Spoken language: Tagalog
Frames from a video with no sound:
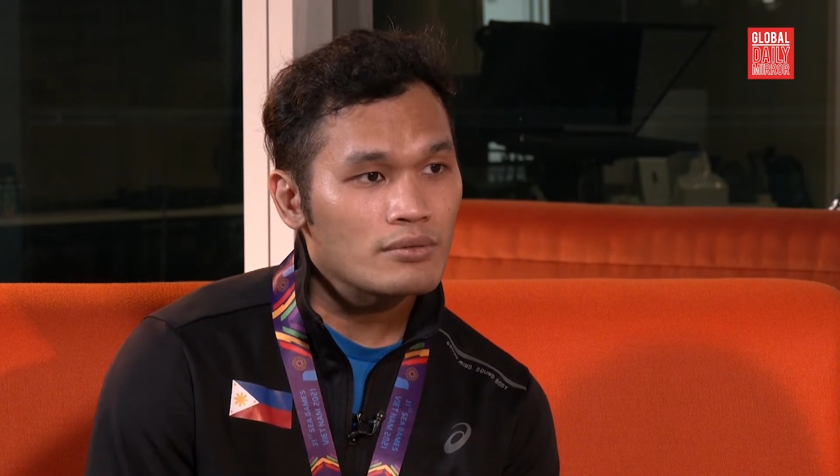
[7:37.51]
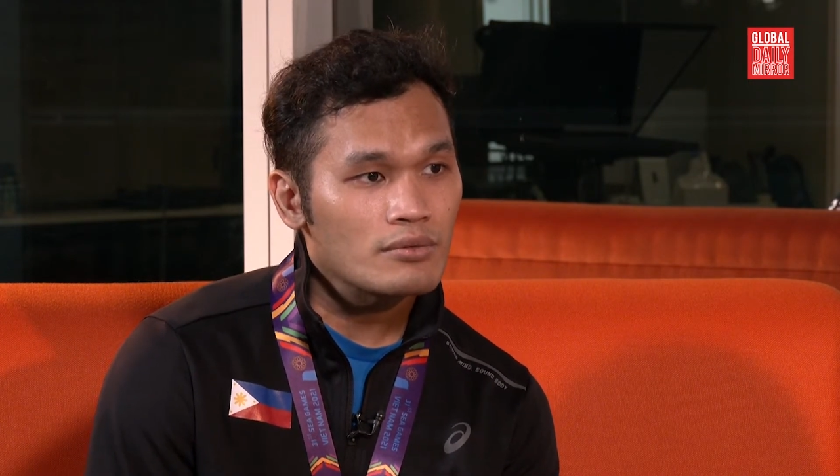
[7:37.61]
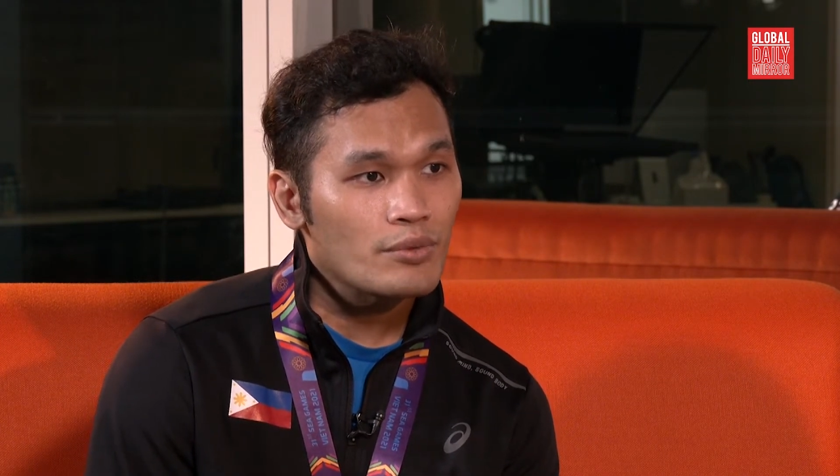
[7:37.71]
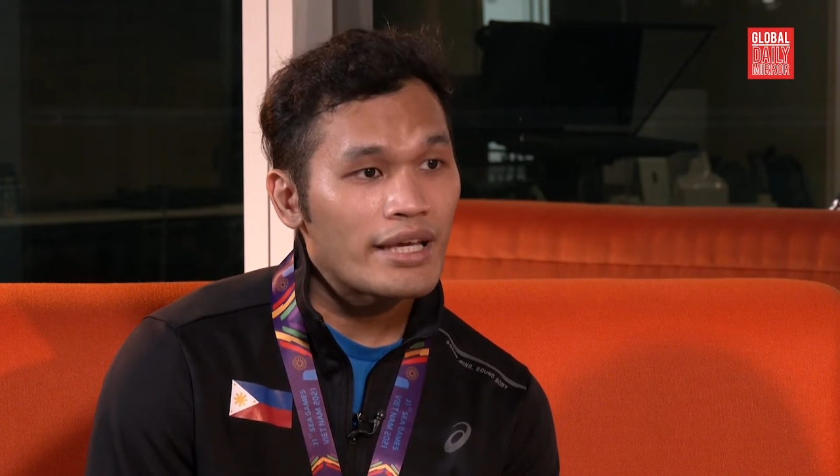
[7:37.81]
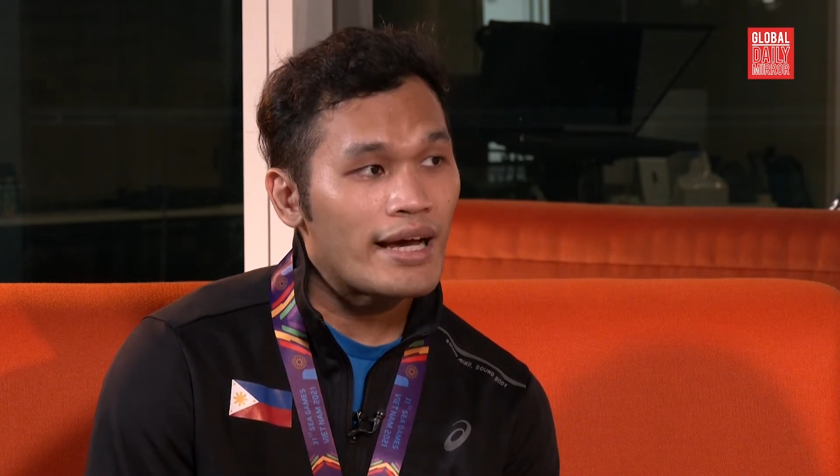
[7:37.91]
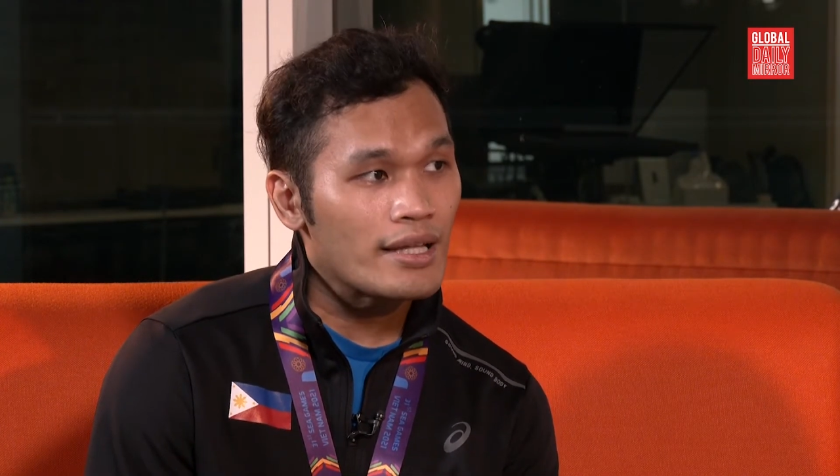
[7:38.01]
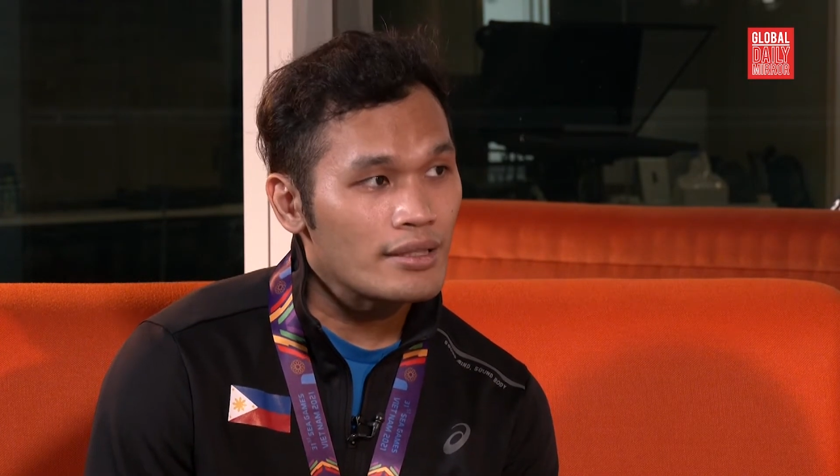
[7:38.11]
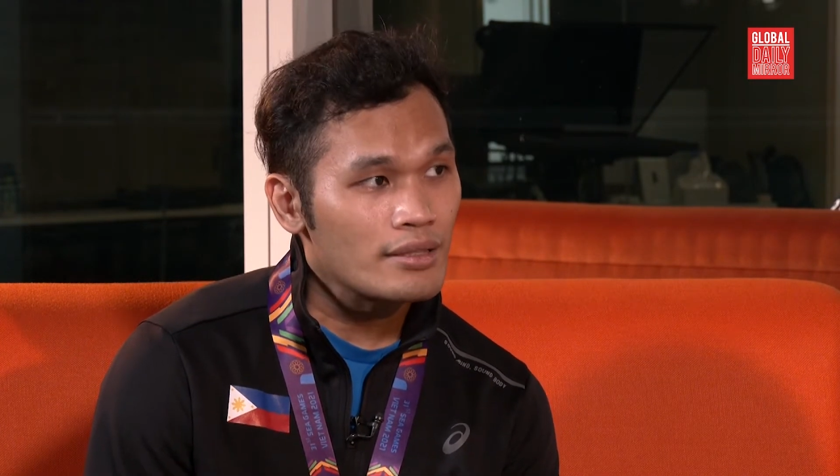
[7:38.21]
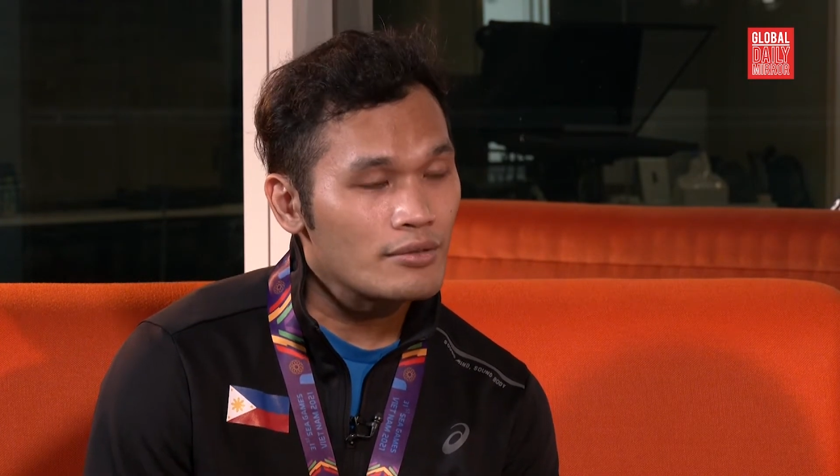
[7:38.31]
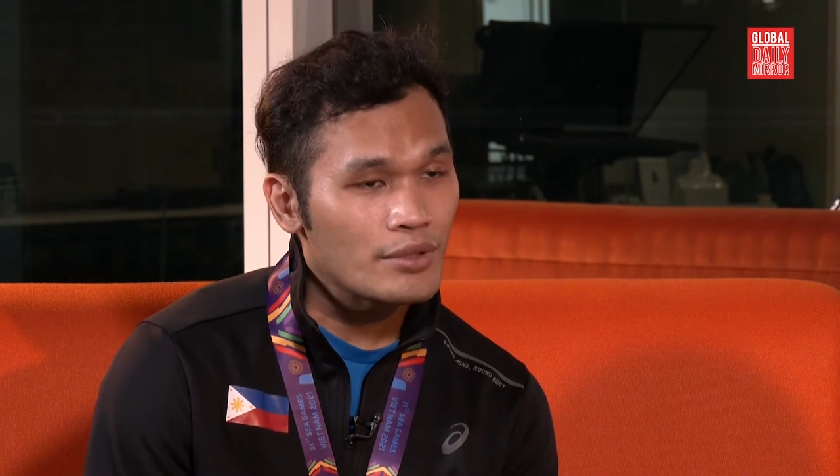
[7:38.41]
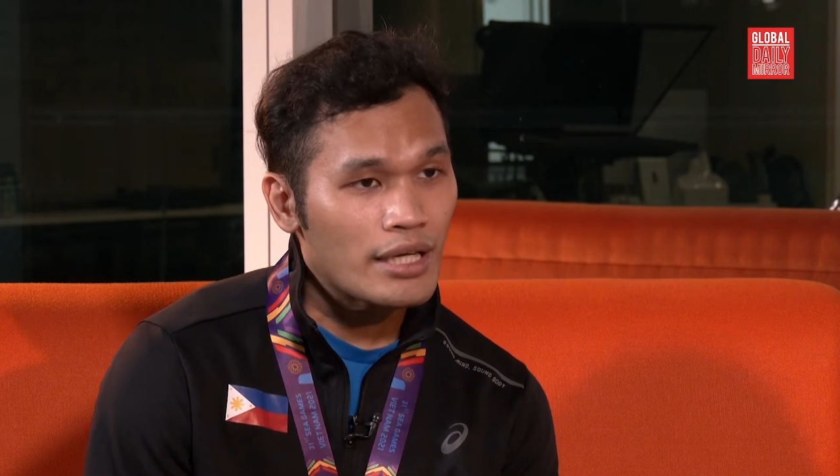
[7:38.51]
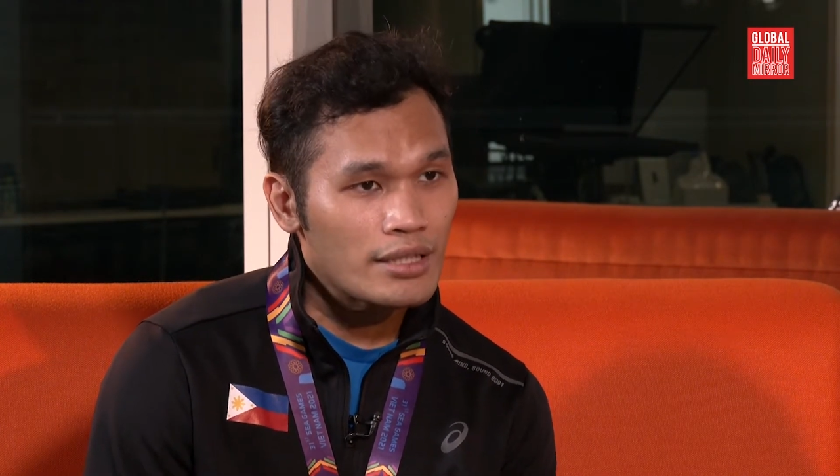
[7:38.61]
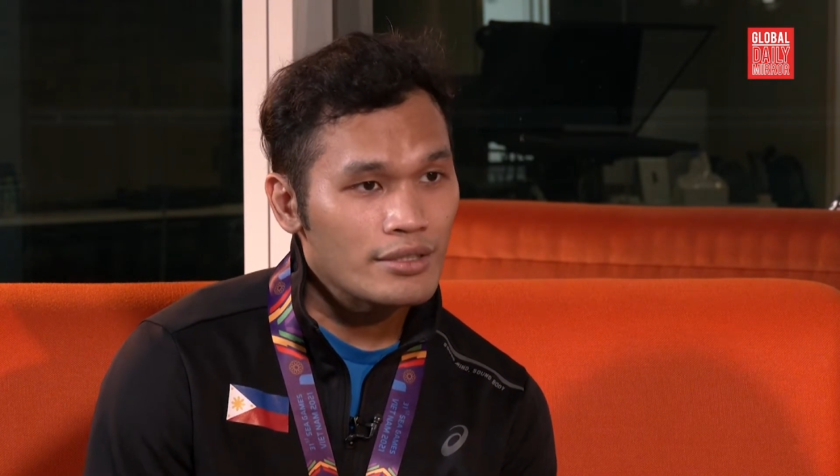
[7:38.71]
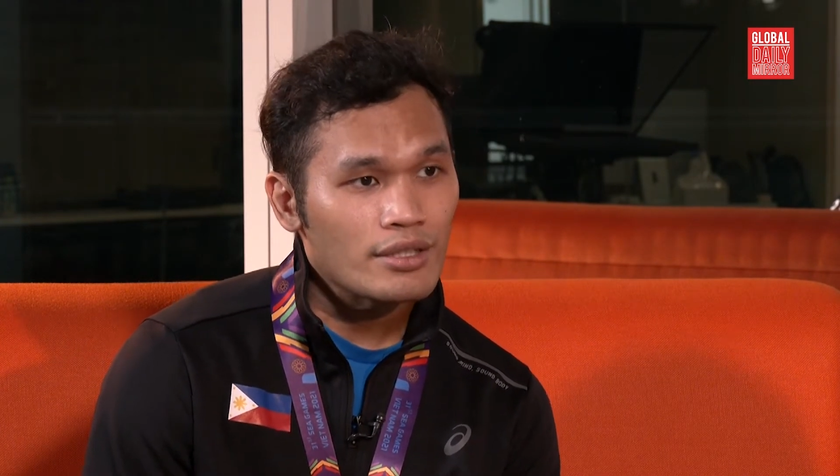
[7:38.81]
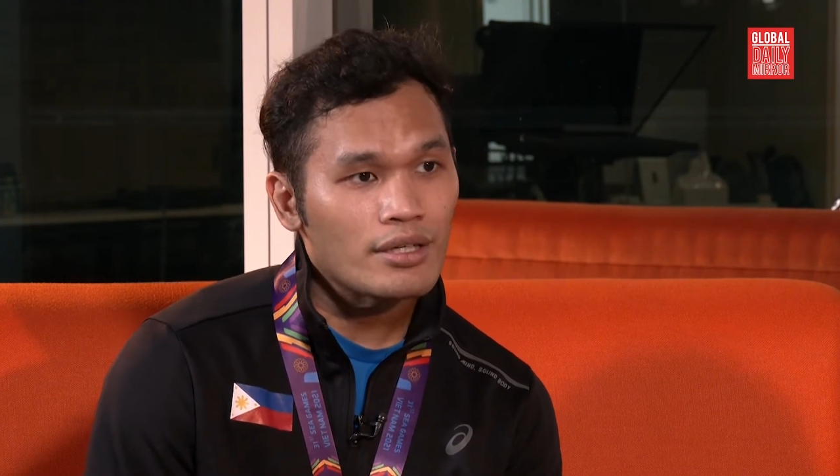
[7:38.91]
we had we
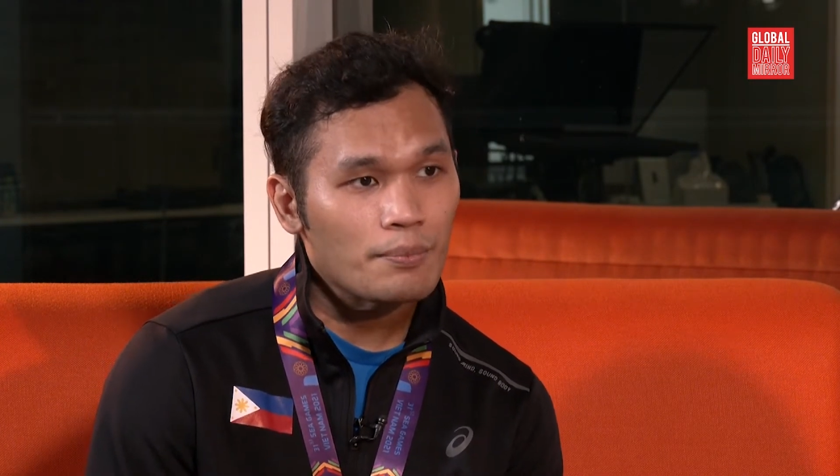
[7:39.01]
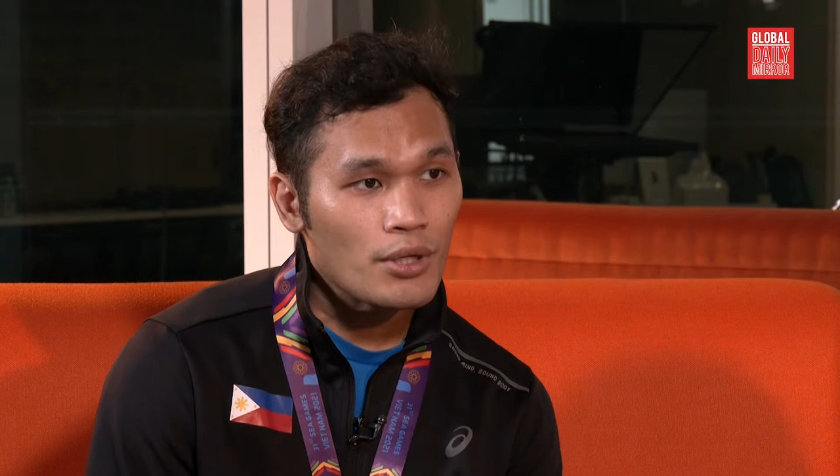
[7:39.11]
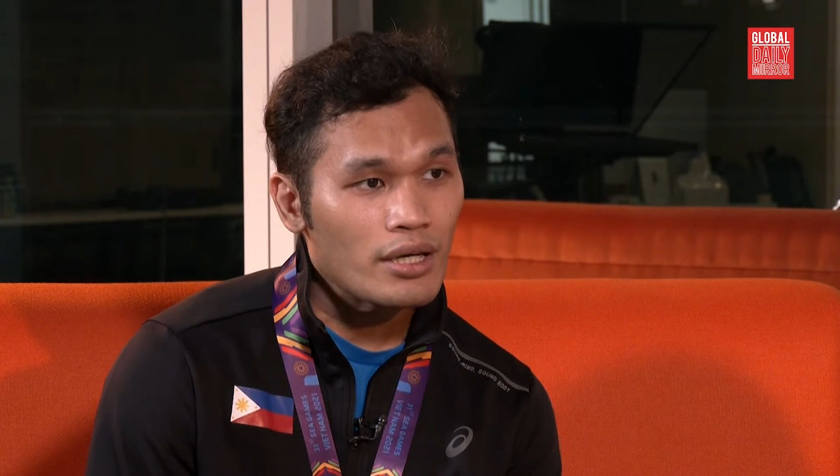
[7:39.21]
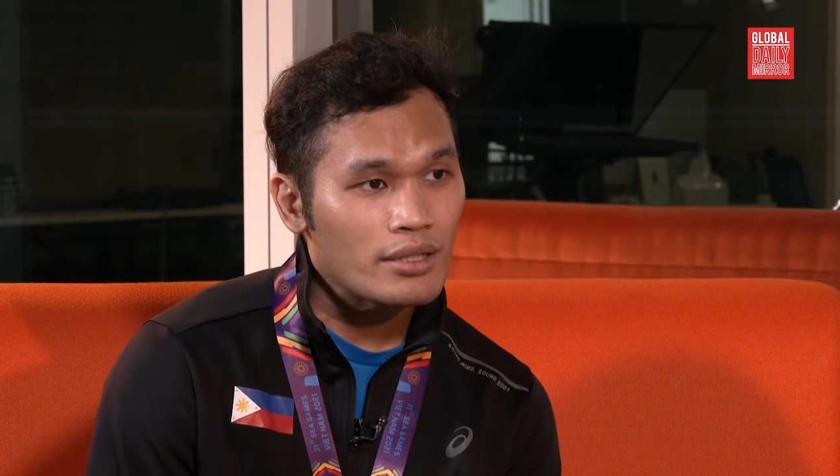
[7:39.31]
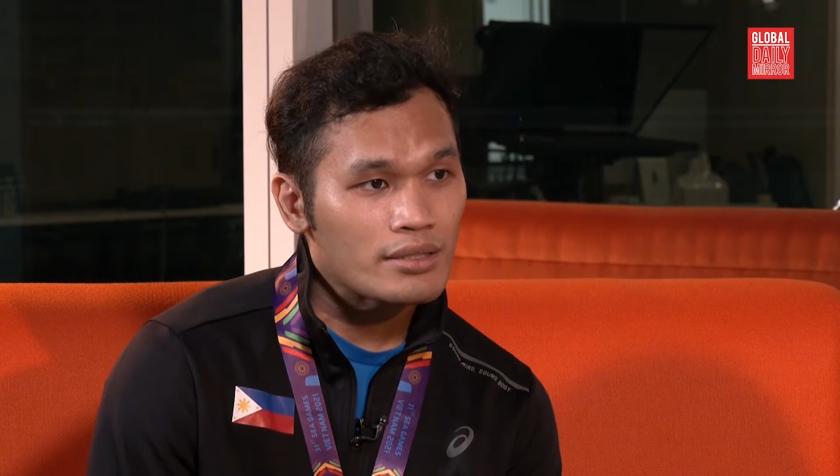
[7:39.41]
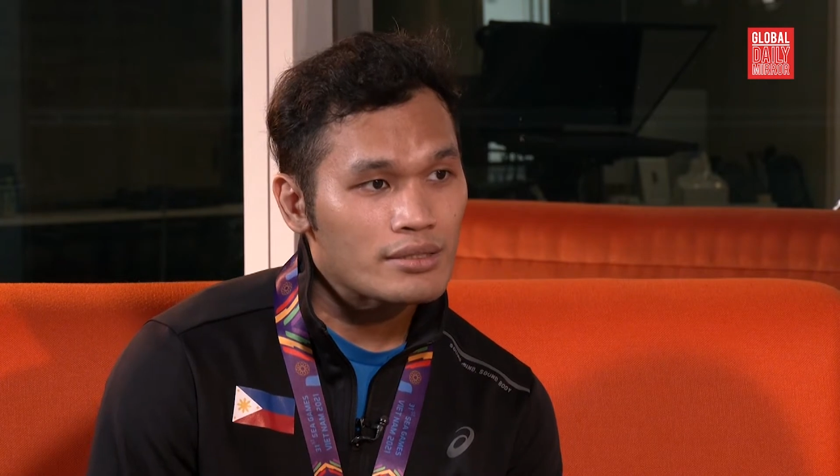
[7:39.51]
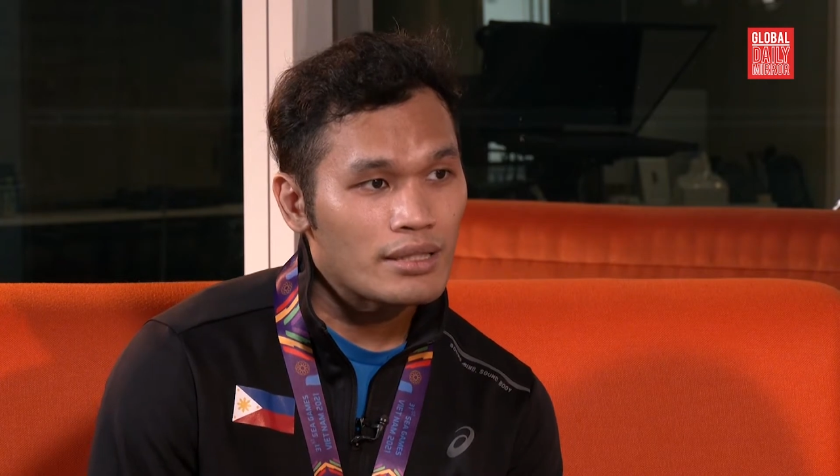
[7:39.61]
had in our pockets